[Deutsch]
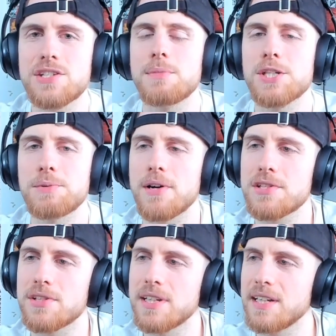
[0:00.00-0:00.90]
Das ist zum Beispiel auch
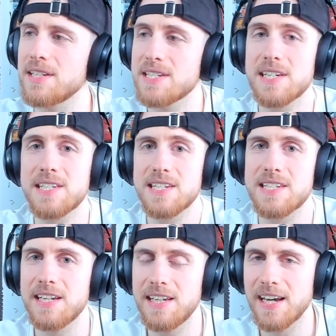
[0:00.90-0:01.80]
so ein Ding. Die Sixers
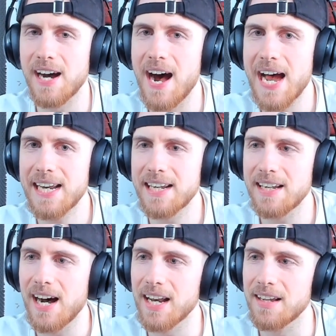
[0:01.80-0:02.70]
sind in ihrer
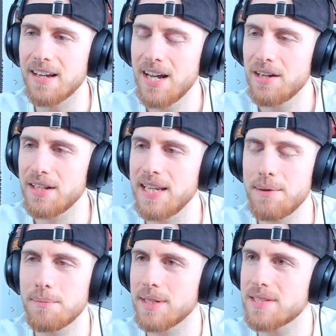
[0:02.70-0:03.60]
eigenen Halle,
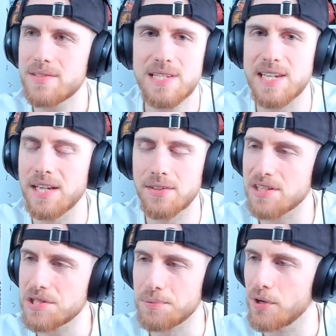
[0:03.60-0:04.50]
liegen mit 10
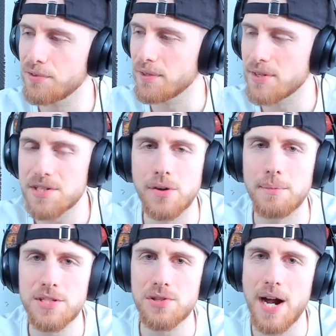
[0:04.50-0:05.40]
oder 12 oder was auch
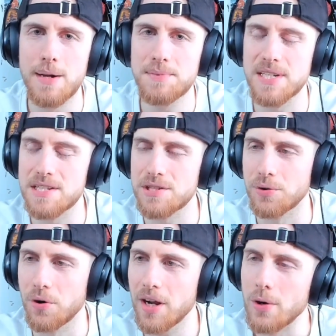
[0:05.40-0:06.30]
immer zur Halbzeit
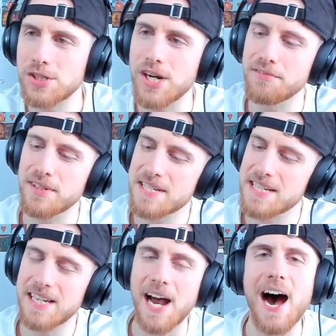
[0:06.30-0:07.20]
zurück und schaffen es
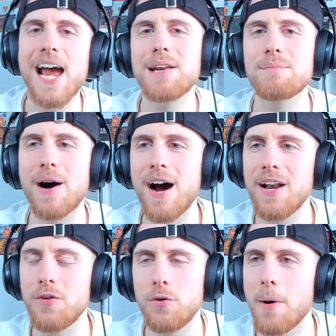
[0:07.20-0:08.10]
nicht
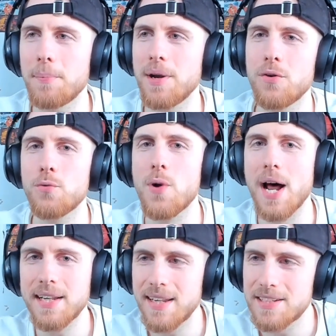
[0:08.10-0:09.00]
einmal überhaupt einen
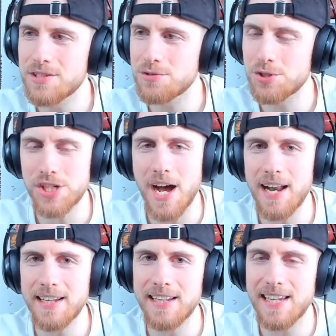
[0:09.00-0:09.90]
Run zu
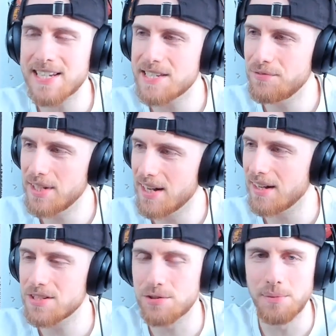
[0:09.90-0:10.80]
starten, der sie
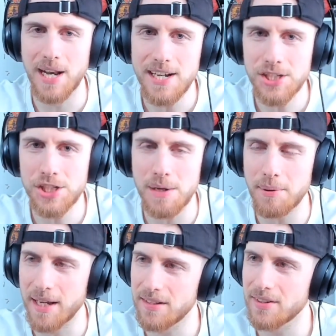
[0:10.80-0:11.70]
wieder zum Gleichstand
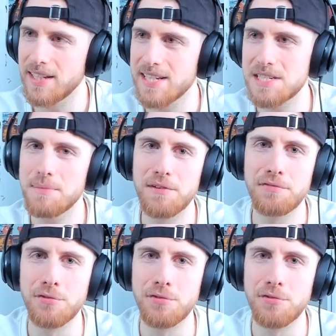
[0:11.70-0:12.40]
bringt oder der sie mal in